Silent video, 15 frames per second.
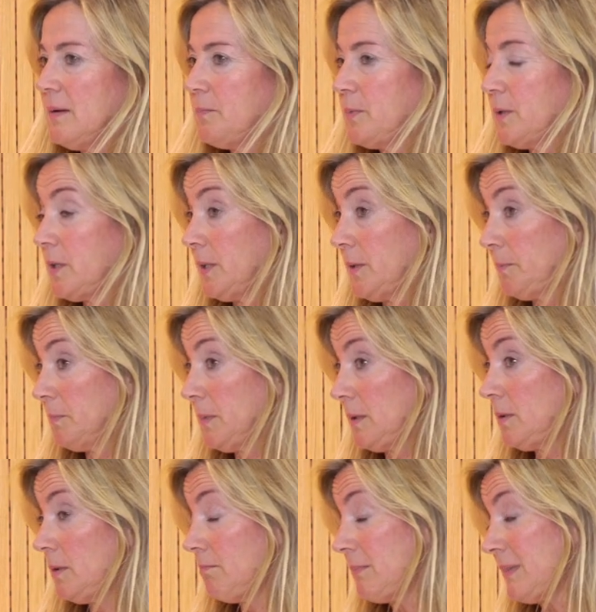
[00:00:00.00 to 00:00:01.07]
Pues
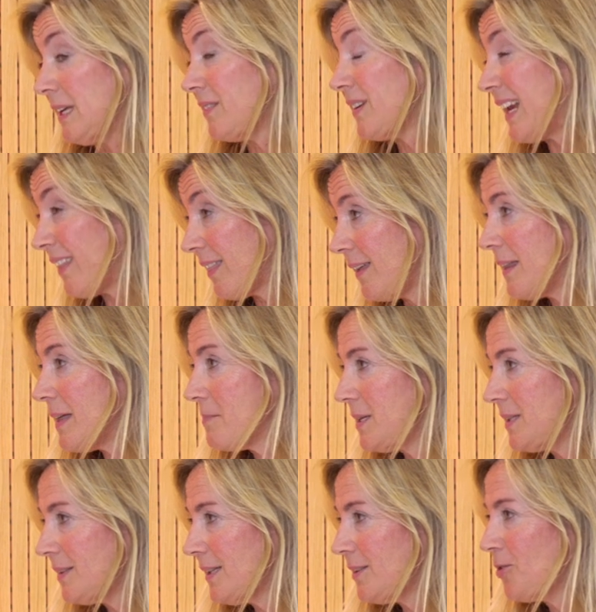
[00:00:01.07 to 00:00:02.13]
mm,
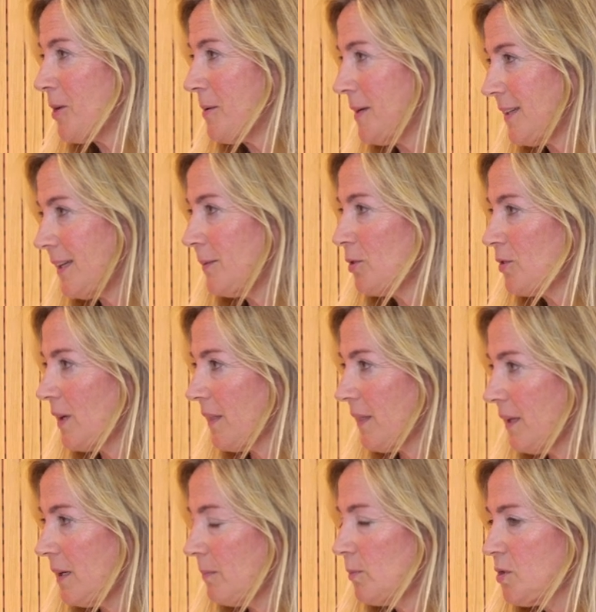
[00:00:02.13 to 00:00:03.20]
desgraciadamente todavía tenemos que
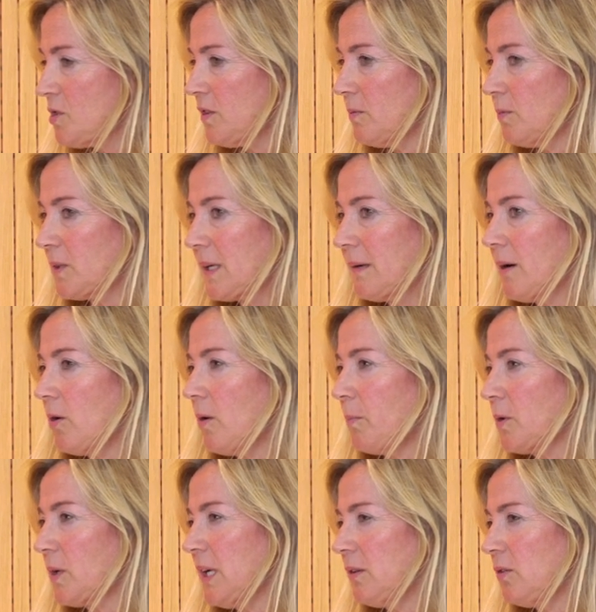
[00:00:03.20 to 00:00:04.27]
hacer muchísimo trabajo,
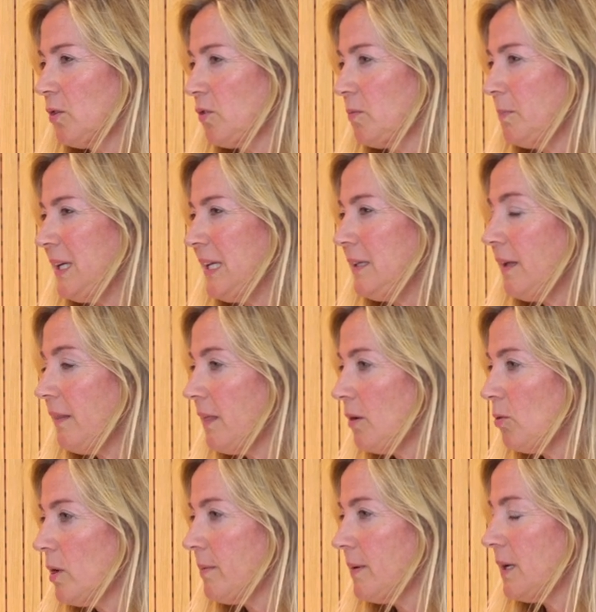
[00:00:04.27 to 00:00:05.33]
porque en
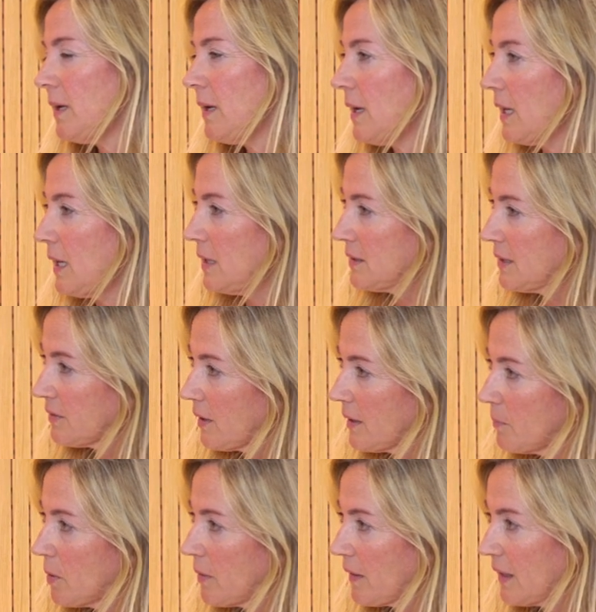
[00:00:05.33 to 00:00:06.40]
2019 la tasa
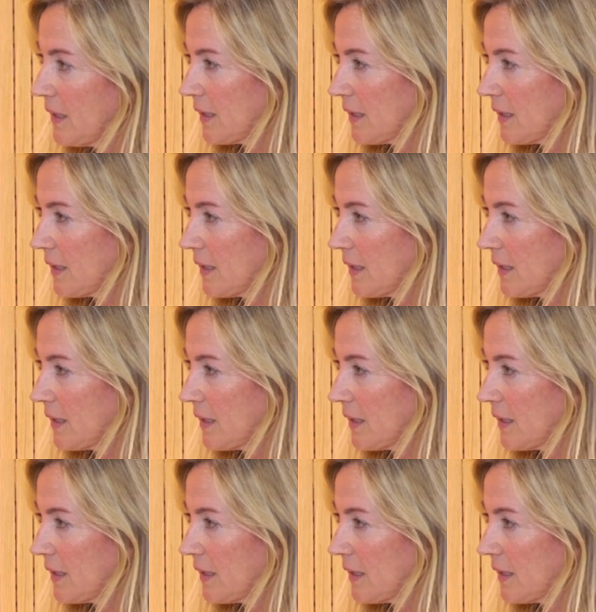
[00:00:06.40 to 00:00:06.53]
de pobreza